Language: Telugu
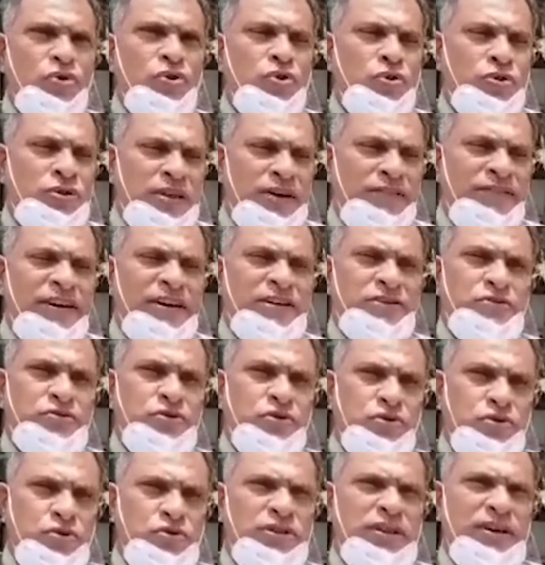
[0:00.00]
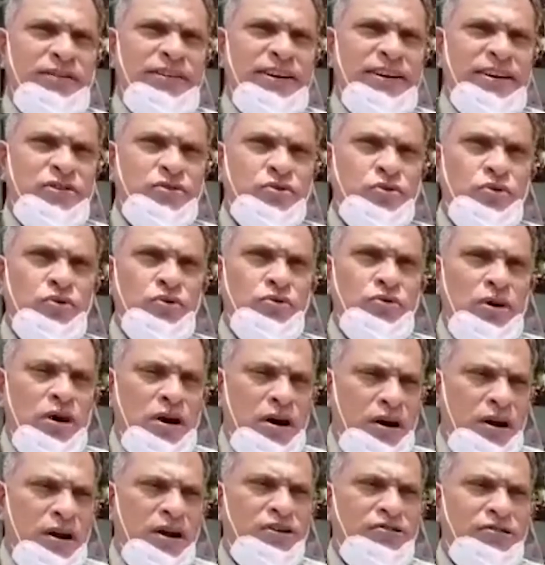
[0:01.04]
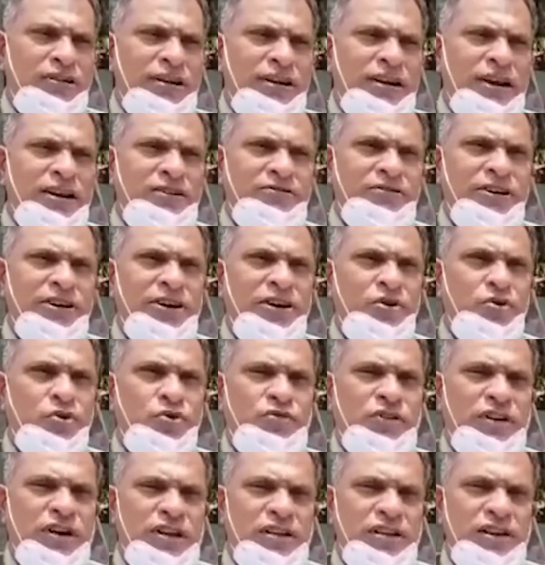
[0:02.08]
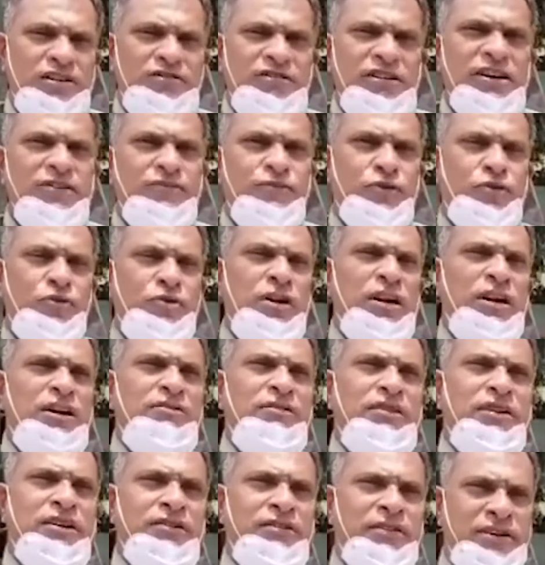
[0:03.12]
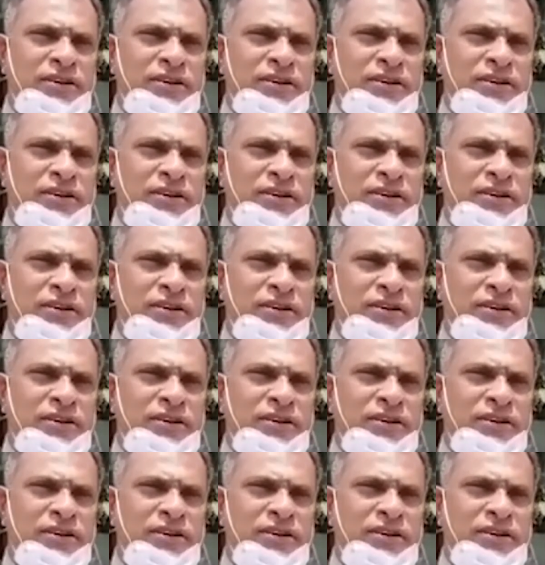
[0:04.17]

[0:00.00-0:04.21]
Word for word: యుక్త వయస్కు యుక్త వయస్కులు హార్డ్లీ ట్వంటీ ట్వంటీ టూ ట్వంటీ త్రీ ట్వంటీ ఫోర్ ఉండేటువంటి